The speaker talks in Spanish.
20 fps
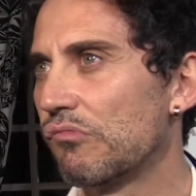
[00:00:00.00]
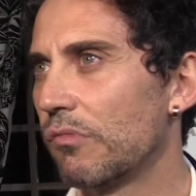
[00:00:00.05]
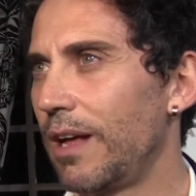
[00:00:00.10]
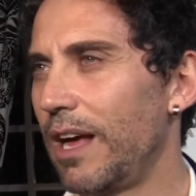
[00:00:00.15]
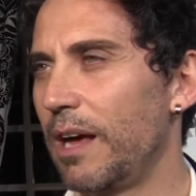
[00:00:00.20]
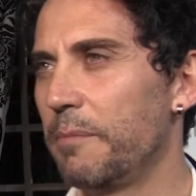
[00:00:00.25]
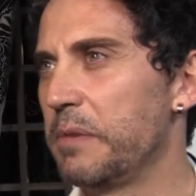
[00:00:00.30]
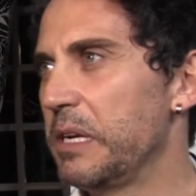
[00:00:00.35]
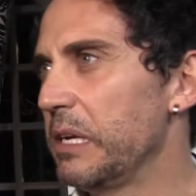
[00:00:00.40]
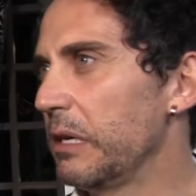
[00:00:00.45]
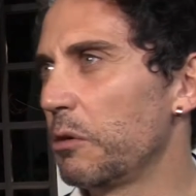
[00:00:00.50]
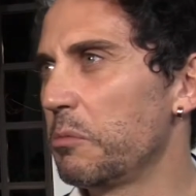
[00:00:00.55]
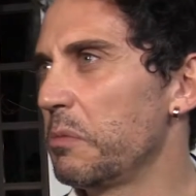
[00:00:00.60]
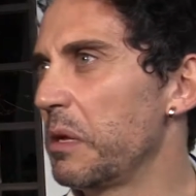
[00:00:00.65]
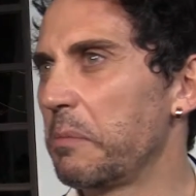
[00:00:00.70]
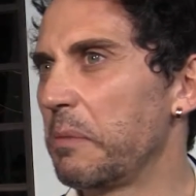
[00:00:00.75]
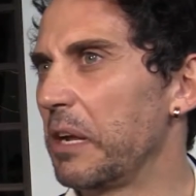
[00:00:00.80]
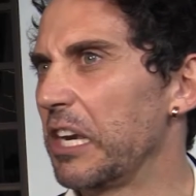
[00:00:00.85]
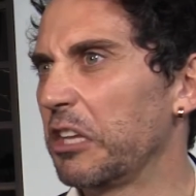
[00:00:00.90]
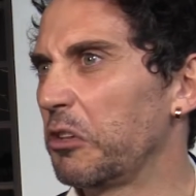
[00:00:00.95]
A mí con mi
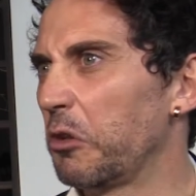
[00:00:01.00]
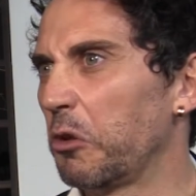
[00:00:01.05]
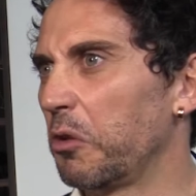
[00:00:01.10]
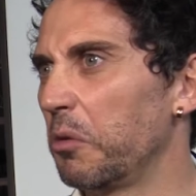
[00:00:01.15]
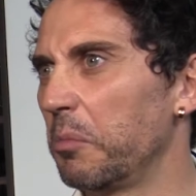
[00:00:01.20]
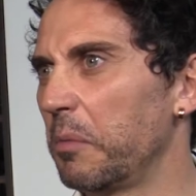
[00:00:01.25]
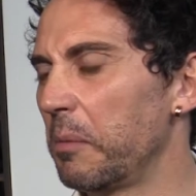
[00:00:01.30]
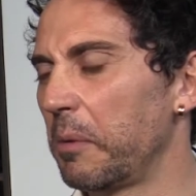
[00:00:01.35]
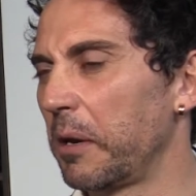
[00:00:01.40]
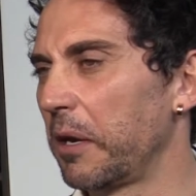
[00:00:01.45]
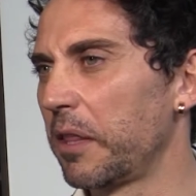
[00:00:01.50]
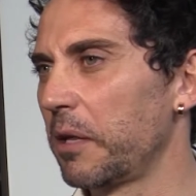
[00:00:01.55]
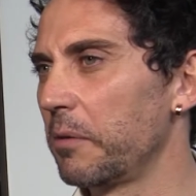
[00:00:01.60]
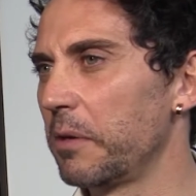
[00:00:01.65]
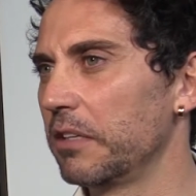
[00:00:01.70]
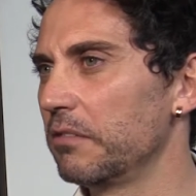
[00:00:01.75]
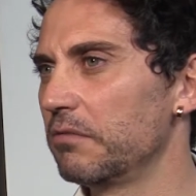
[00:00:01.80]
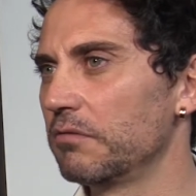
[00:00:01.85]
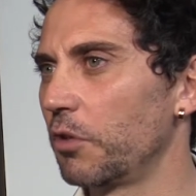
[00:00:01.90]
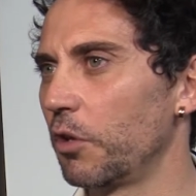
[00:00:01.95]
hermana todo, me parece
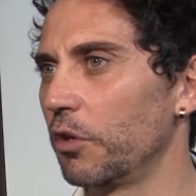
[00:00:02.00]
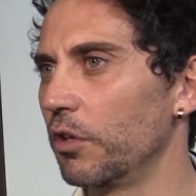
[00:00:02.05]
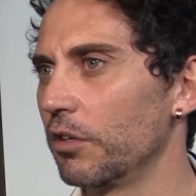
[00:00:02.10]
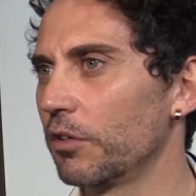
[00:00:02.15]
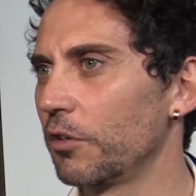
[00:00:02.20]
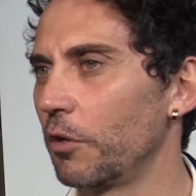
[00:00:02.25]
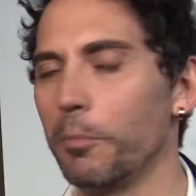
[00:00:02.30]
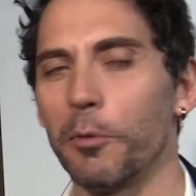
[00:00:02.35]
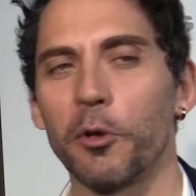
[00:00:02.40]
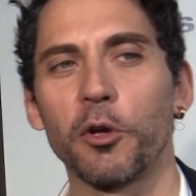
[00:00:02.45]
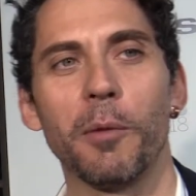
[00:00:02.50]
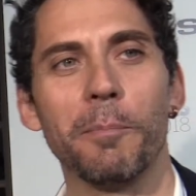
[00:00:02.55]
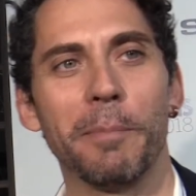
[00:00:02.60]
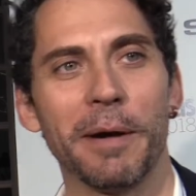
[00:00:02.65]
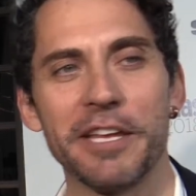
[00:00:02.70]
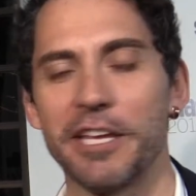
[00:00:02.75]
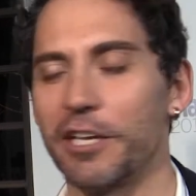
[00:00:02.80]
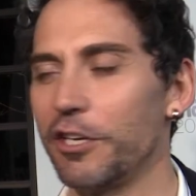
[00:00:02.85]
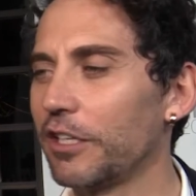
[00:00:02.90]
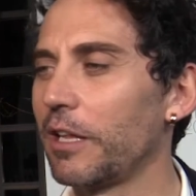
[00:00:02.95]
bien todo. Como
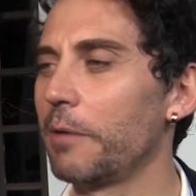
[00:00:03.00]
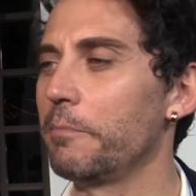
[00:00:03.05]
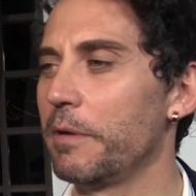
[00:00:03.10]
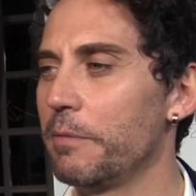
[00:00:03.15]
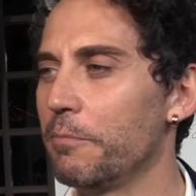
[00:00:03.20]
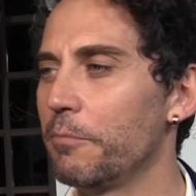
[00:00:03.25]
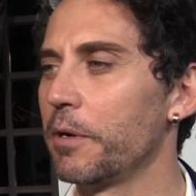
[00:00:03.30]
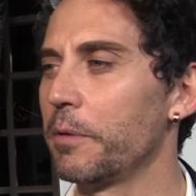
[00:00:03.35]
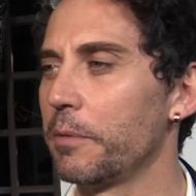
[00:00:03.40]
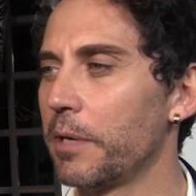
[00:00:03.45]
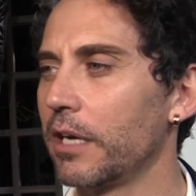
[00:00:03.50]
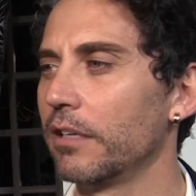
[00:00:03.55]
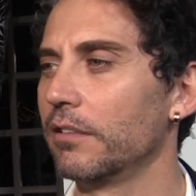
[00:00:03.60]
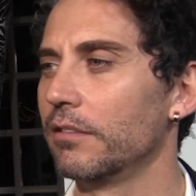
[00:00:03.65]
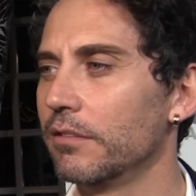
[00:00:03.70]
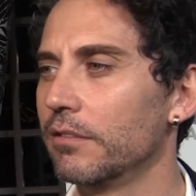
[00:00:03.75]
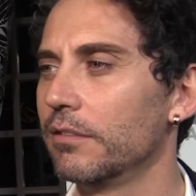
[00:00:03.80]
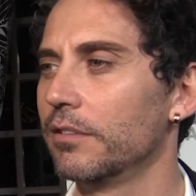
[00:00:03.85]
compañero también muy bien.